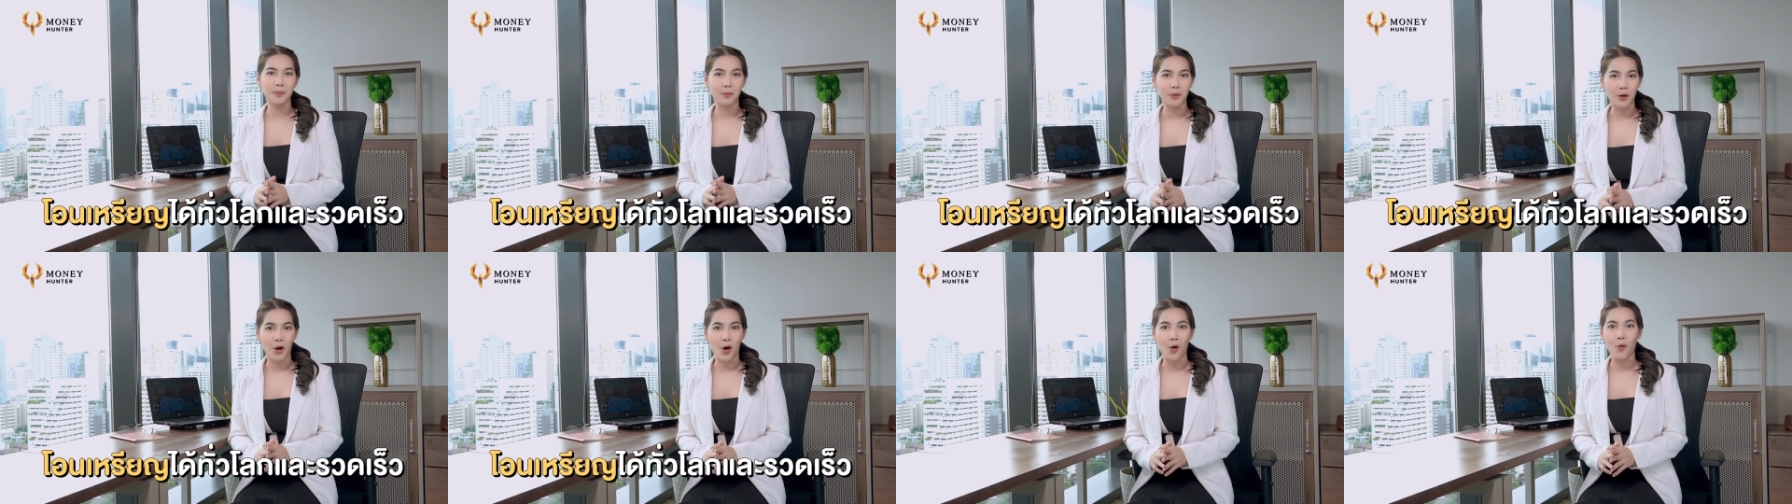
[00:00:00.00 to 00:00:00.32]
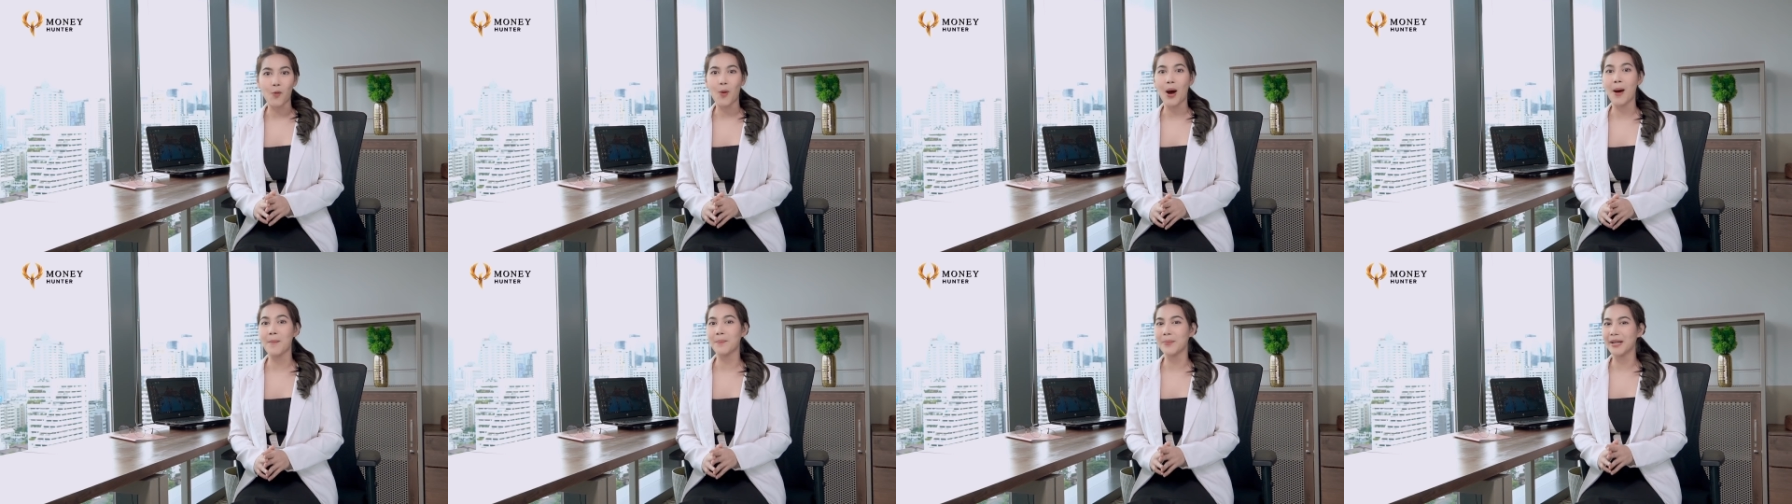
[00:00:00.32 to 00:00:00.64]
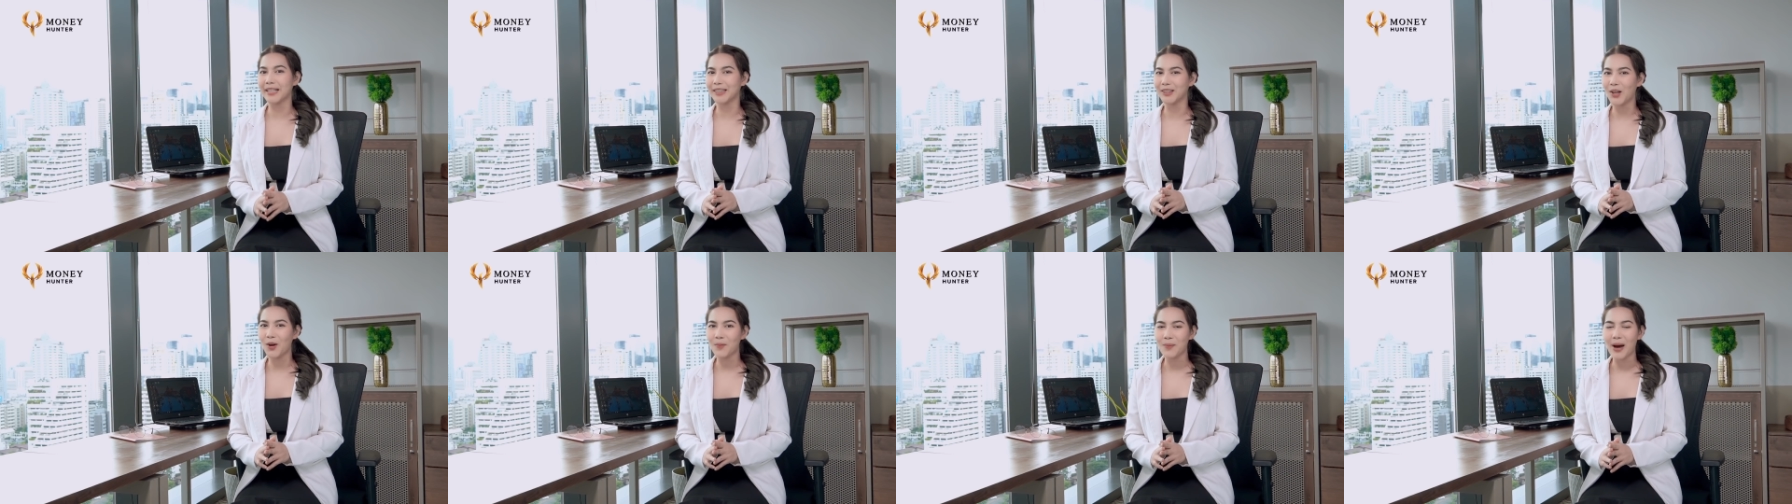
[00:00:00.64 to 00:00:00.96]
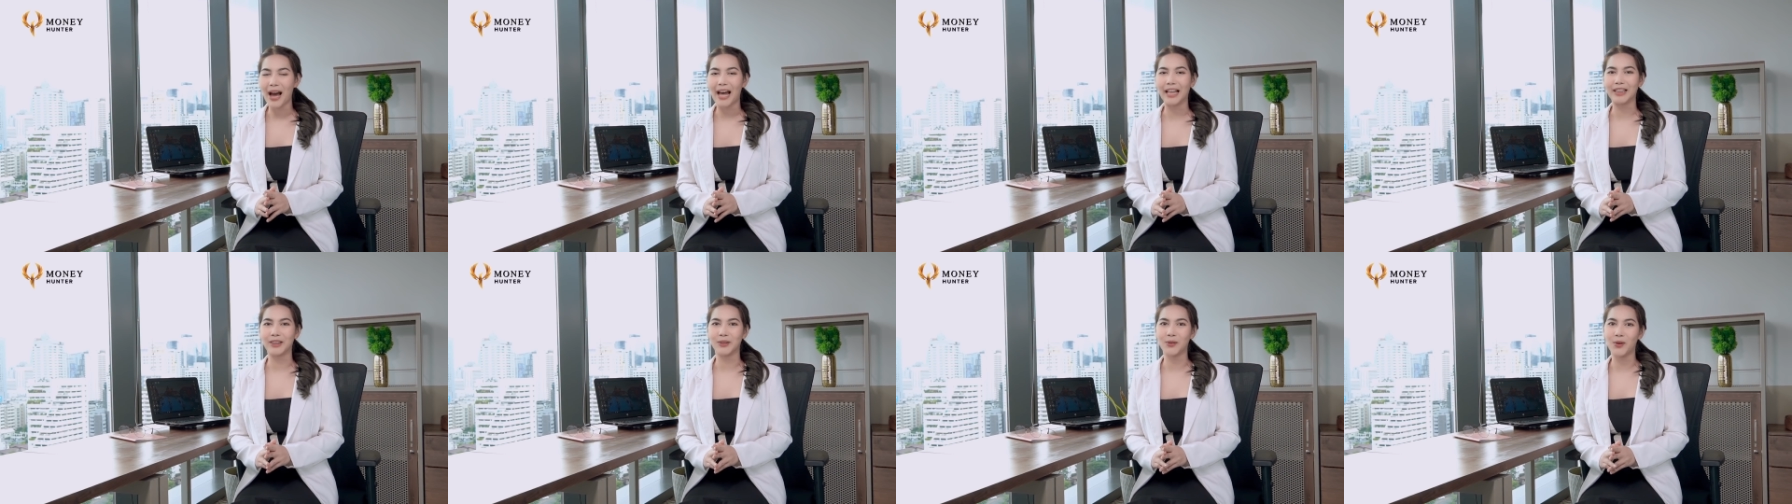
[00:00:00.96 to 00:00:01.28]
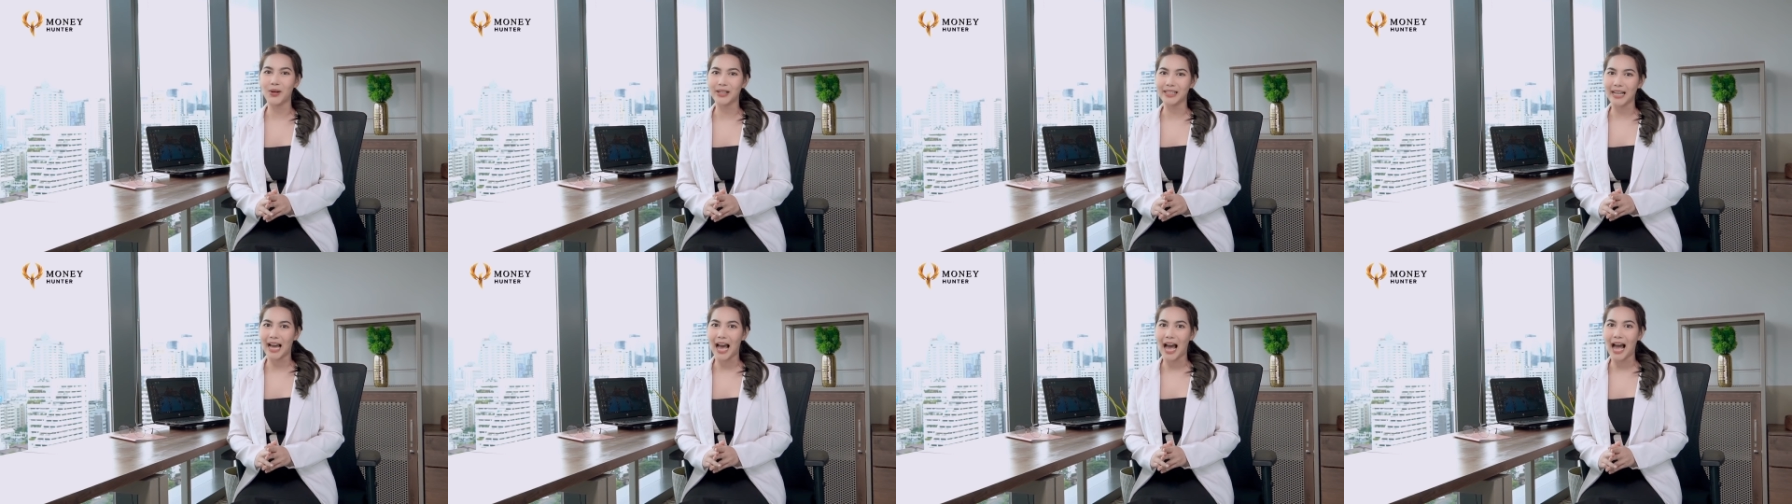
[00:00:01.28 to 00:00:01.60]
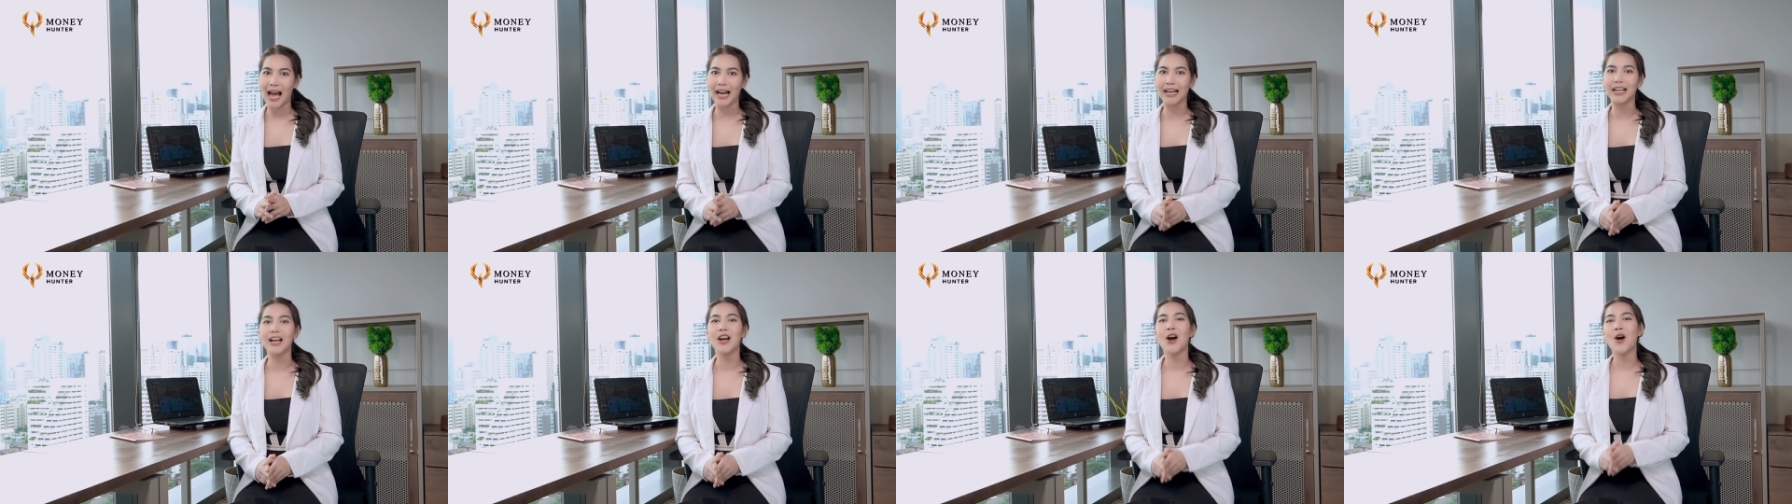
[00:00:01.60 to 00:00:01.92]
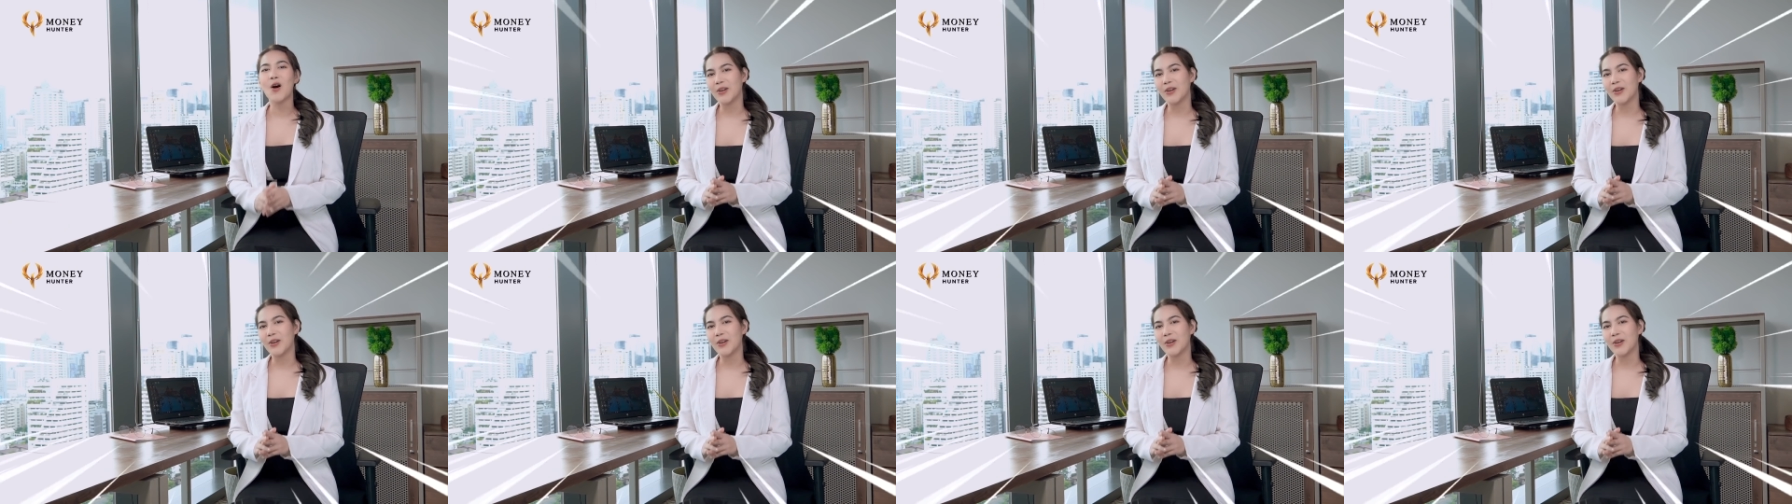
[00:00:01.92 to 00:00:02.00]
เพราะว่าไม่ต้องผ่านตัวกลาง